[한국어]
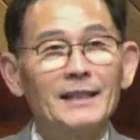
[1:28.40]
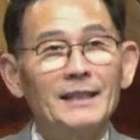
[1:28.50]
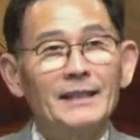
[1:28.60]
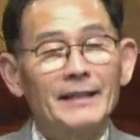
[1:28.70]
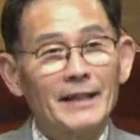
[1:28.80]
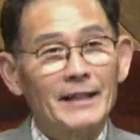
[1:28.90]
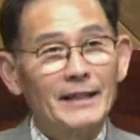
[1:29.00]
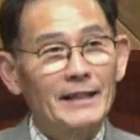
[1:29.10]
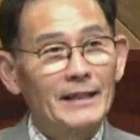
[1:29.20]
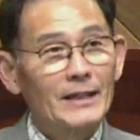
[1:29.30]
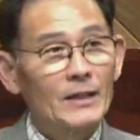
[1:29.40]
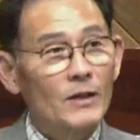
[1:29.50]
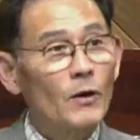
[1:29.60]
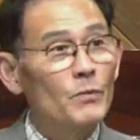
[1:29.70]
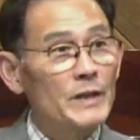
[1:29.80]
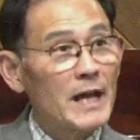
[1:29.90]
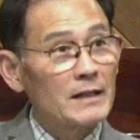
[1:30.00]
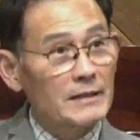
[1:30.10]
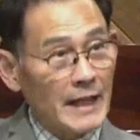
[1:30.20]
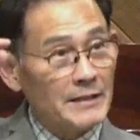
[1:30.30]
근데 그 위에는
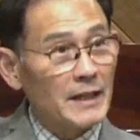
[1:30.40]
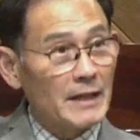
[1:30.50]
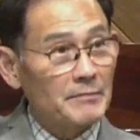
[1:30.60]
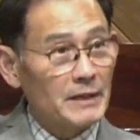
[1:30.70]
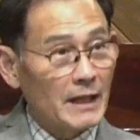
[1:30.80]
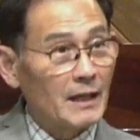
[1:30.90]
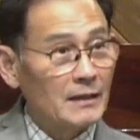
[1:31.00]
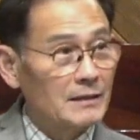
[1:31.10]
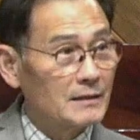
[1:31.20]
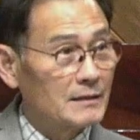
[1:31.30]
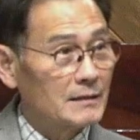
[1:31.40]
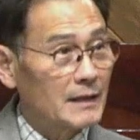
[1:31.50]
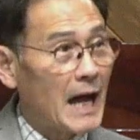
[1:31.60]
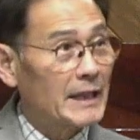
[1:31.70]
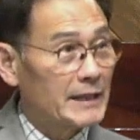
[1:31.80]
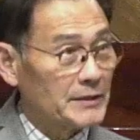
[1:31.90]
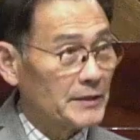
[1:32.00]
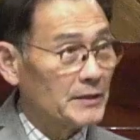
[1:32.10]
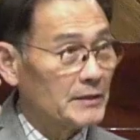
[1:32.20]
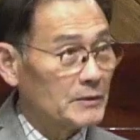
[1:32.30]
잔잔합니다. 강이
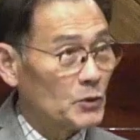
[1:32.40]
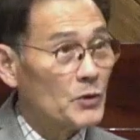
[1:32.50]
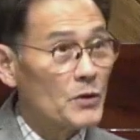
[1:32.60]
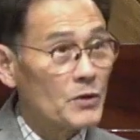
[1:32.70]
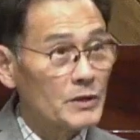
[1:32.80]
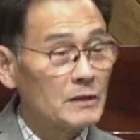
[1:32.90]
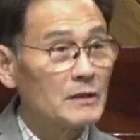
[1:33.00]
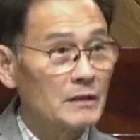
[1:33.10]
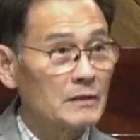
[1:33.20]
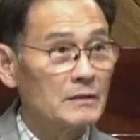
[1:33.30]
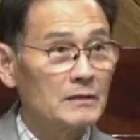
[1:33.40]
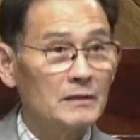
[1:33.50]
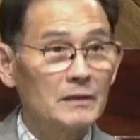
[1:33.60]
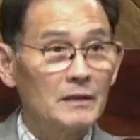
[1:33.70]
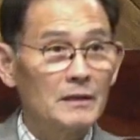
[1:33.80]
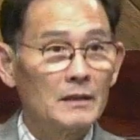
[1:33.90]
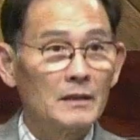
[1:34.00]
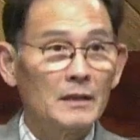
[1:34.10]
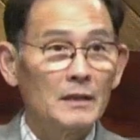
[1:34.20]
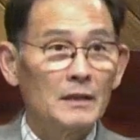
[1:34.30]
있어요. 조용히 흘러요.
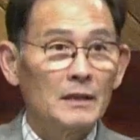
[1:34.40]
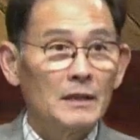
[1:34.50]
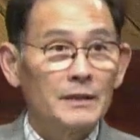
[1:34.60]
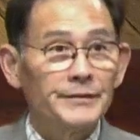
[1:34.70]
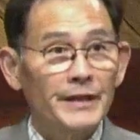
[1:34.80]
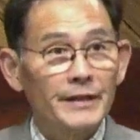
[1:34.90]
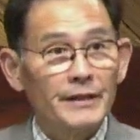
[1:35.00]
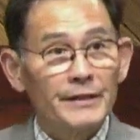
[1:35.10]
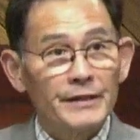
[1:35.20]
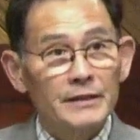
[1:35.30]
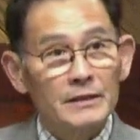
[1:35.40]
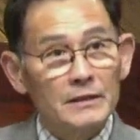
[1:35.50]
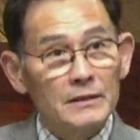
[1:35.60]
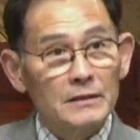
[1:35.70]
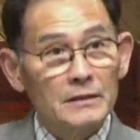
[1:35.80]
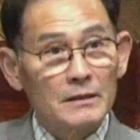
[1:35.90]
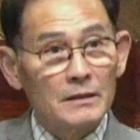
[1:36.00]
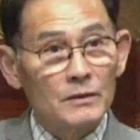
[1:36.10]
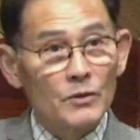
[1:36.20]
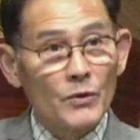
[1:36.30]
근데 그
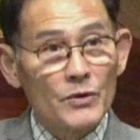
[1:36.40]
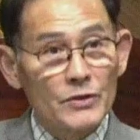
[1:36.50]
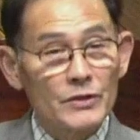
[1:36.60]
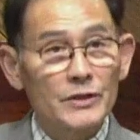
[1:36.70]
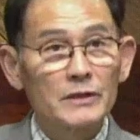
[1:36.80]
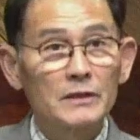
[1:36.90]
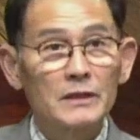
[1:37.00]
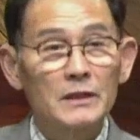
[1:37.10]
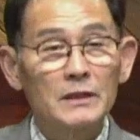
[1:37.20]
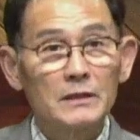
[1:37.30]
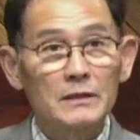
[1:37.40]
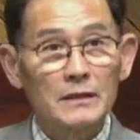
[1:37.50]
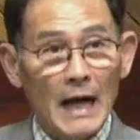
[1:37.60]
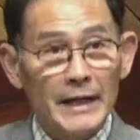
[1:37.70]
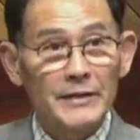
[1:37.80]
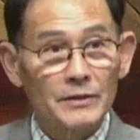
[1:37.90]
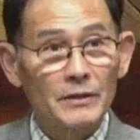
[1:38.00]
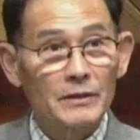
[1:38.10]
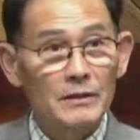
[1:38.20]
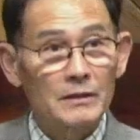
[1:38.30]
조용히 흐르는 그
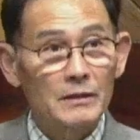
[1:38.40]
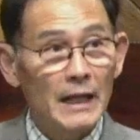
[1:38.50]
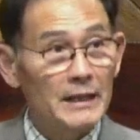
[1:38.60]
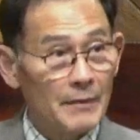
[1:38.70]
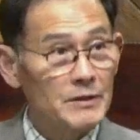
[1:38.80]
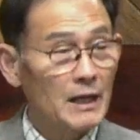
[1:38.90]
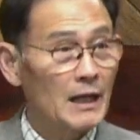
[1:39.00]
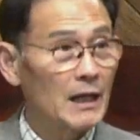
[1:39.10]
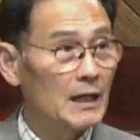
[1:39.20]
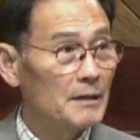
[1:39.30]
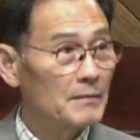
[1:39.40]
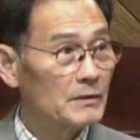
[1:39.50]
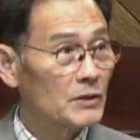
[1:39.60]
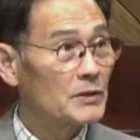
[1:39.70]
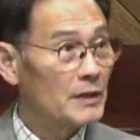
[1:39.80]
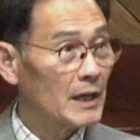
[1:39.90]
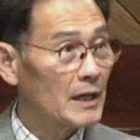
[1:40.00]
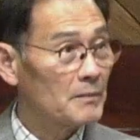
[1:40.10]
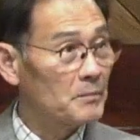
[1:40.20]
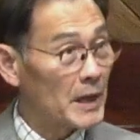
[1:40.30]
강에서 한 남자가
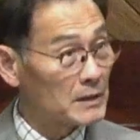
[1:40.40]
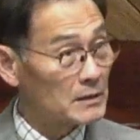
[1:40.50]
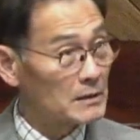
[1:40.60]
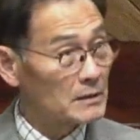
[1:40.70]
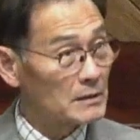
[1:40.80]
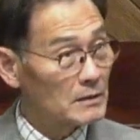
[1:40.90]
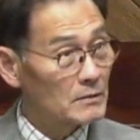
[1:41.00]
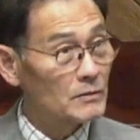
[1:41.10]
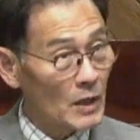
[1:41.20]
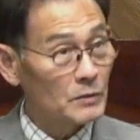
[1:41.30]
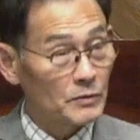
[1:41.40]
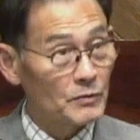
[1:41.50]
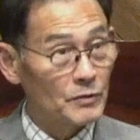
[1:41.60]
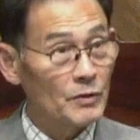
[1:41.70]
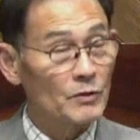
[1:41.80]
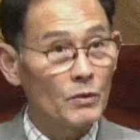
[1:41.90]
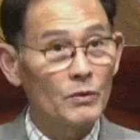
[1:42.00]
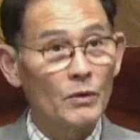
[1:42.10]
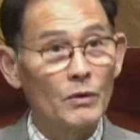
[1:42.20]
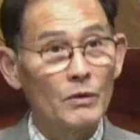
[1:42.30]
저녁에 배를
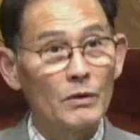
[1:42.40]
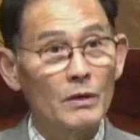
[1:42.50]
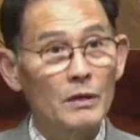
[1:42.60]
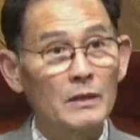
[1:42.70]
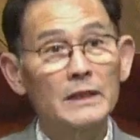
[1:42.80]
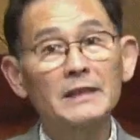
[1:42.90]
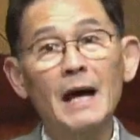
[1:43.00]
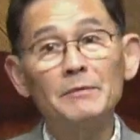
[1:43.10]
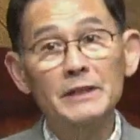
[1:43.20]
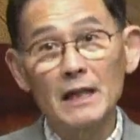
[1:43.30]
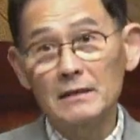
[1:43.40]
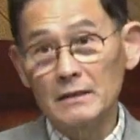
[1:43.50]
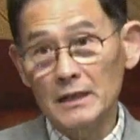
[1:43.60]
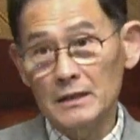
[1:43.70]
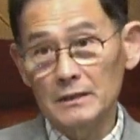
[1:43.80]
띄워놓고 그냥 잠을 잔 거예요.